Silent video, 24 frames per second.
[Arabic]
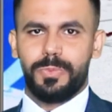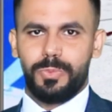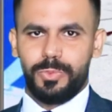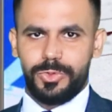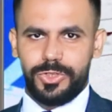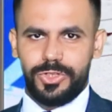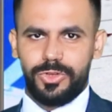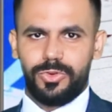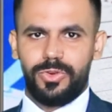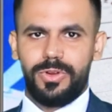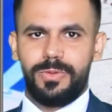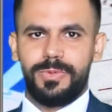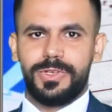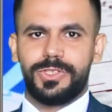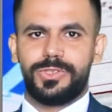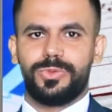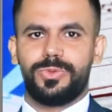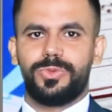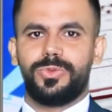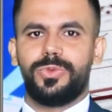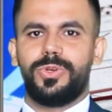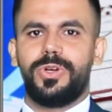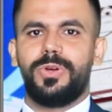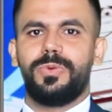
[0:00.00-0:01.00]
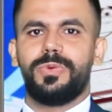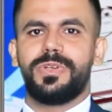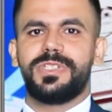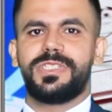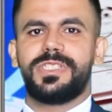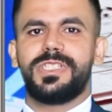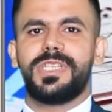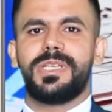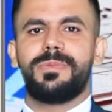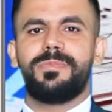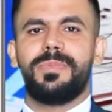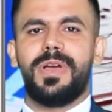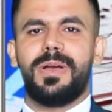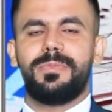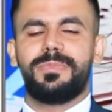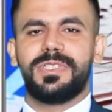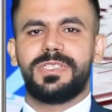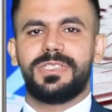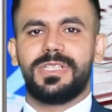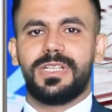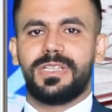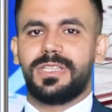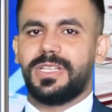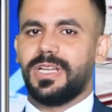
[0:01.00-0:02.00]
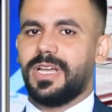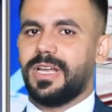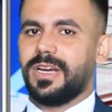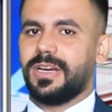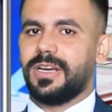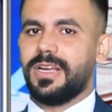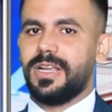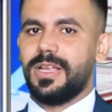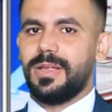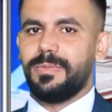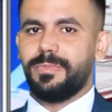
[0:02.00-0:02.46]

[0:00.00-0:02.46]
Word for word: مدير المشروع وسيم عبد الستار